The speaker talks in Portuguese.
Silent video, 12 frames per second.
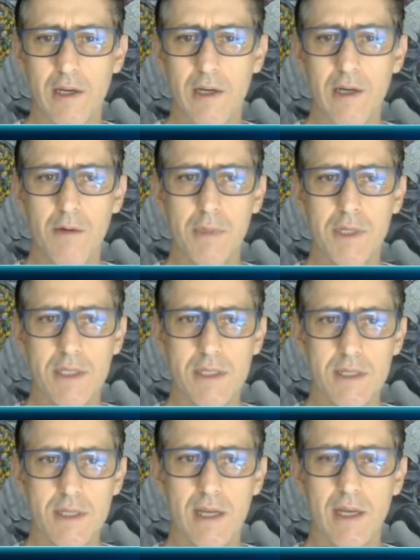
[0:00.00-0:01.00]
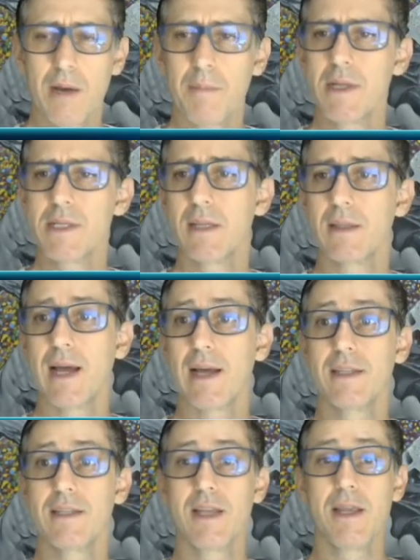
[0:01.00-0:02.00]
ambas
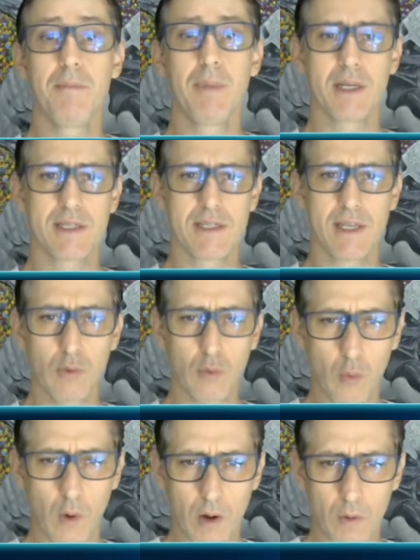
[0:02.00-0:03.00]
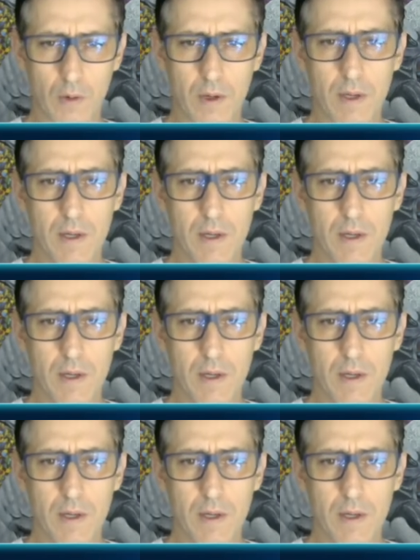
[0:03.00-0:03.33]
apresentadas em percentual.